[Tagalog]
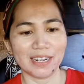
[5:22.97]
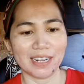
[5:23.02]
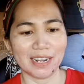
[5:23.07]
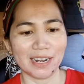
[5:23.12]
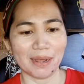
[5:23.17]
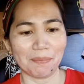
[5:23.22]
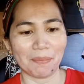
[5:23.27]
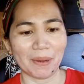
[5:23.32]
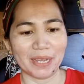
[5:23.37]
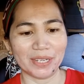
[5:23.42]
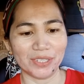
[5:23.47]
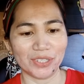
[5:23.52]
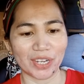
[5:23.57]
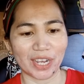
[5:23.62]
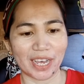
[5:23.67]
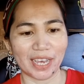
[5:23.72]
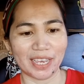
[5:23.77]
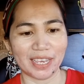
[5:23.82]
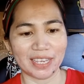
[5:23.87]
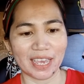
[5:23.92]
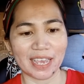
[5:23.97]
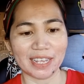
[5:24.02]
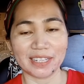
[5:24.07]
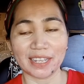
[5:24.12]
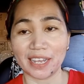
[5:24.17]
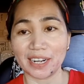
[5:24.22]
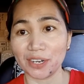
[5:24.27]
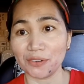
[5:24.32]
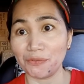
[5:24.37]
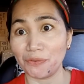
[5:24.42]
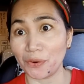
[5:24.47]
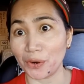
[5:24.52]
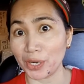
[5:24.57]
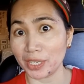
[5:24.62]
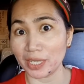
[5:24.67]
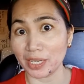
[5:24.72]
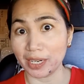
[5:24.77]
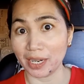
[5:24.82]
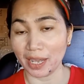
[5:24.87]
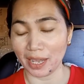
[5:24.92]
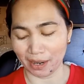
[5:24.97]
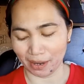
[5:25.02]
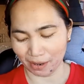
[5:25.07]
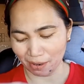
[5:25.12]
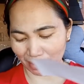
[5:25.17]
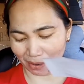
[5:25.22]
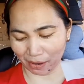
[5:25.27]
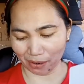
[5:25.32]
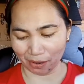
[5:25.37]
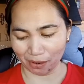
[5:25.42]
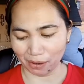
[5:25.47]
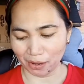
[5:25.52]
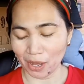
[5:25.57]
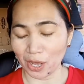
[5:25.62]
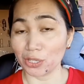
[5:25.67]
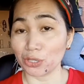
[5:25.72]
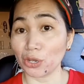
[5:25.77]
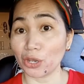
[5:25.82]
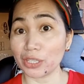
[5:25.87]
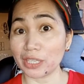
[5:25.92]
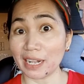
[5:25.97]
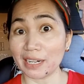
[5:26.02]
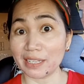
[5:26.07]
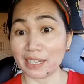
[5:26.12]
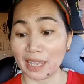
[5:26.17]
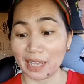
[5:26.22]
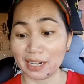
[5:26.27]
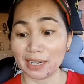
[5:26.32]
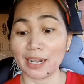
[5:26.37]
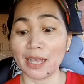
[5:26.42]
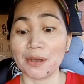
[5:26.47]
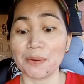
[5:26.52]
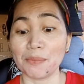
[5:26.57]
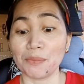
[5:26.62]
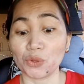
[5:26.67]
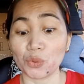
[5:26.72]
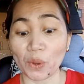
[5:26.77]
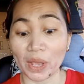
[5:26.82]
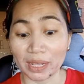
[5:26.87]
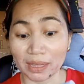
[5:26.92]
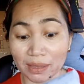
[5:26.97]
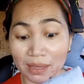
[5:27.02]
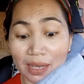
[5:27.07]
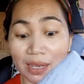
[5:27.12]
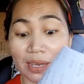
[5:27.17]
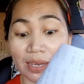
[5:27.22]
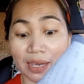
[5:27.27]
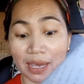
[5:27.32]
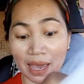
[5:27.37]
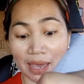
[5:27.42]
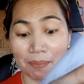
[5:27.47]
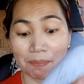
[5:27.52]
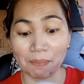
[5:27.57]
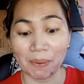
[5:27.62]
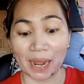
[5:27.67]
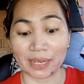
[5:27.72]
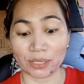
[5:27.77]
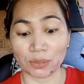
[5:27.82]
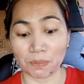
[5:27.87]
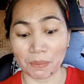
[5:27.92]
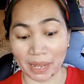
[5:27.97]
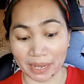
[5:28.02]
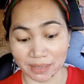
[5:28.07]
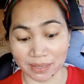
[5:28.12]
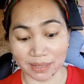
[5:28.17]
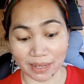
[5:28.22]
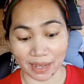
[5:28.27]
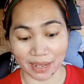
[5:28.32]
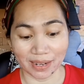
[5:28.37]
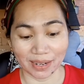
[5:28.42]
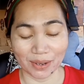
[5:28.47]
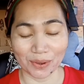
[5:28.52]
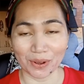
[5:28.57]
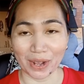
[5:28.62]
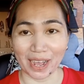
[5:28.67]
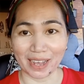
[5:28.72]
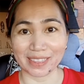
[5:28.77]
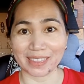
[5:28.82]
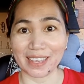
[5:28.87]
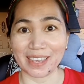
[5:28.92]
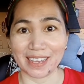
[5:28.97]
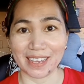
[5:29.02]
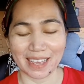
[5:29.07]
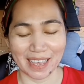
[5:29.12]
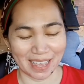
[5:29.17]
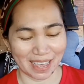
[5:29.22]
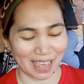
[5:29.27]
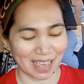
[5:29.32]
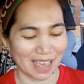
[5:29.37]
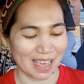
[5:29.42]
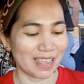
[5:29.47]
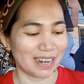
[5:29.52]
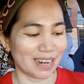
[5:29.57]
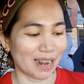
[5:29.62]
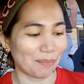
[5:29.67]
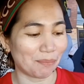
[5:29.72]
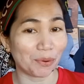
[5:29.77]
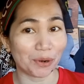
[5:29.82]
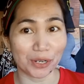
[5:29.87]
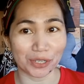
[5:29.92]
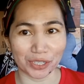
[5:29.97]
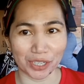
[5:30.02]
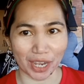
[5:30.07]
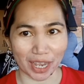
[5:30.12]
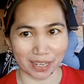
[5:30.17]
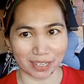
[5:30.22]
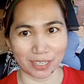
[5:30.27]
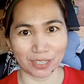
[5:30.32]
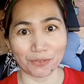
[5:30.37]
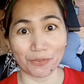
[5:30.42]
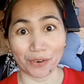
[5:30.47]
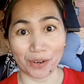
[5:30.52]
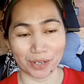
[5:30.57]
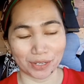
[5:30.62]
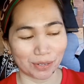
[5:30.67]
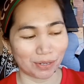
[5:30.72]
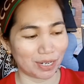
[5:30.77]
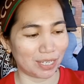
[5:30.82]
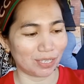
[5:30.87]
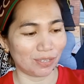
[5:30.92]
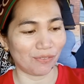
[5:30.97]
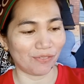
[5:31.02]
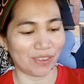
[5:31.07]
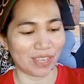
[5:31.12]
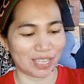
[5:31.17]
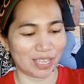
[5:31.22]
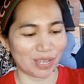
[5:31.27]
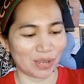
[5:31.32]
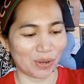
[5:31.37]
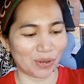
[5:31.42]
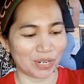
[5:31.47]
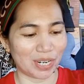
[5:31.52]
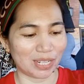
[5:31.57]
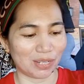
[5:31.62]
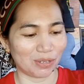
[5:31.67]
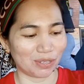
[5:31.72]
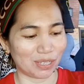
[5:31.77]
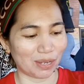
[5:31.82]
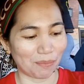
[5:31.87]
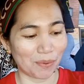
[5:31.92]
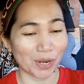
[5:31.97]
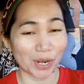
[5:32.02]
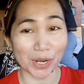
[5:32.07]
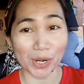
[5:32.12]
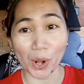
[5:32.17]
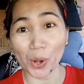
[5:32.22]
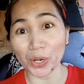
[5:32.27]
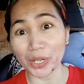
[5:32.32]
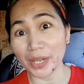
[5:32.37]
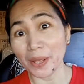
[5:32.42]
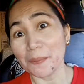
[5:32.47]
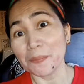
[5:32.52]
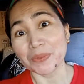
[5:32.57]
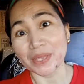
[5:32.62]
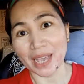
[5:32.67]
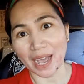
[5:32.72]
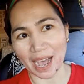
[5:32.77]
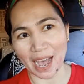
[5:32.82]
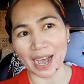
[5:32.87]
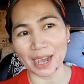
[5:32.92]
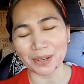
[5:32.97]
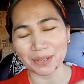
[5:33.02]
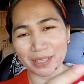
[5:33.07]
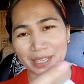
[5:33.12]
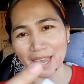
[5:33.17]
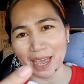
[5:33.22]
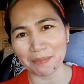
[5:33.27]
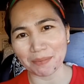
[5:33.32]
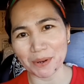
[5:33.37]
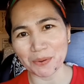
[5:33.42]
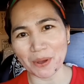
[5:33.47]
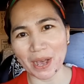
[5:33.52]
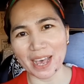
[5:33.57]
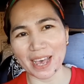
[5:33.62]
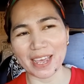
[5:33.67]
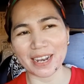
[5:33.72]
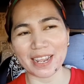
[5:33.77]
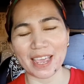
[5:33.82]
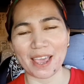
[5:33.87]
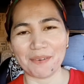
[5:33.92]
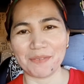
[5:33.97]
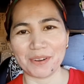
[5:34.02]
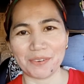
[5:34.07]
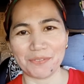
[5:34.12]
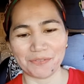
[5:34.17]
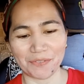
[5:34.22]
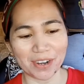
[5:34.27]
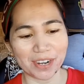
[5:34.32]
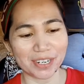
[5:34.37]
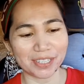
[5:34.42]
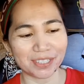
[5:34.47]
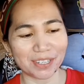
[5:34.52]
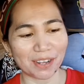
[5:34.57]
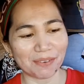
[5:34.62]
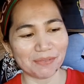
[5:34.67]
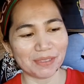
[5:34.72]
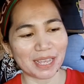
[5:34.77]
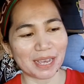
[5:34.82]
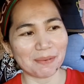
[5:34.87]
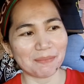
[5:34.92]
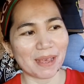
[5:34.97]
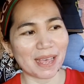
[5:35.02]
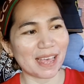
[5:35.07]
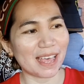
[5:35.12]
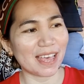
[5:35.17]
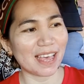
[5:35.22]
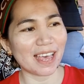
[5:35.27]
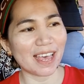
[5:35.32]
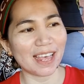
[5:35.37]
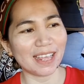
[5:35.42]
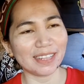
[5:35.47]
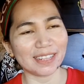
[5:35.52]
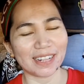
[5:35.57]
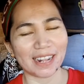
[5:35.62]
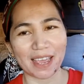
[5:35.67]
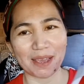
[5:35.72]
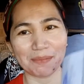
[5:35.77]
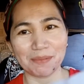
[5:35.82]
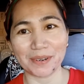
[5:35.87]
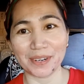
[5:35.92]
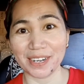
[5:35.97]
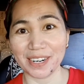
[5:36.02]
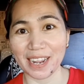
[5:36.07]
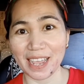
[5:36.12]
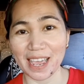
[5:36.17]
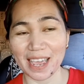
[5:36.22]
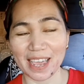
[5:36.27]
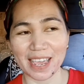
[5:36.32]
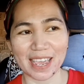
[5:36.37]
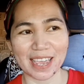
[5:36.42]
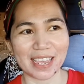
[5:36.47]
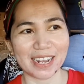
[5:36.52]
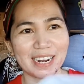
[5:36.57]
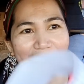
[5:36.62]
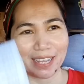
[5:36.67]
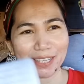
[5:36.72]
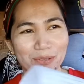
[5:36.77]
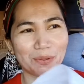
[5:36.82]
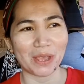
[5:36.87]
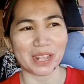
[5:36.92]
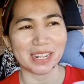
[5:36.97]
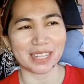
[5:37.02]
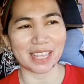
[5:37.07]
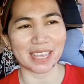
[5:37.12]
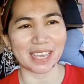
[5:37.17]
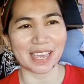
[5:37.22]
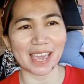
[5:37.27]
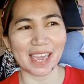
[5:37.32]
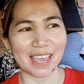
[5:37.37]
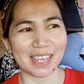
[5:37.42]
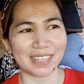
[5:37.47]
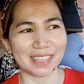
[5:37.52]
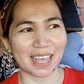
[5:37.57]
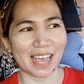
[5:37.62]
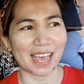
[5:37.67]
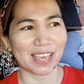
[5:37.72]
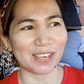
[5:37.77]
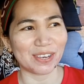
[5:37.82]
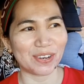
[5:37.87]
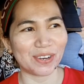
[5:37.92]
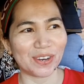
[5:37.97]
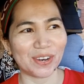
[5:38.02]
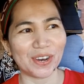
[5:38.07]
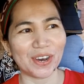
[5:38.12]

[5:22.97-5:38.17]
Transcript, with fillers: hindi na punch ay 840 din. O, total din 20k plus plus din yung ating na purchase for to this video dito sa Pure Gold. Hakot everyone, every first of the month, Labor Day, naka 20k tayo.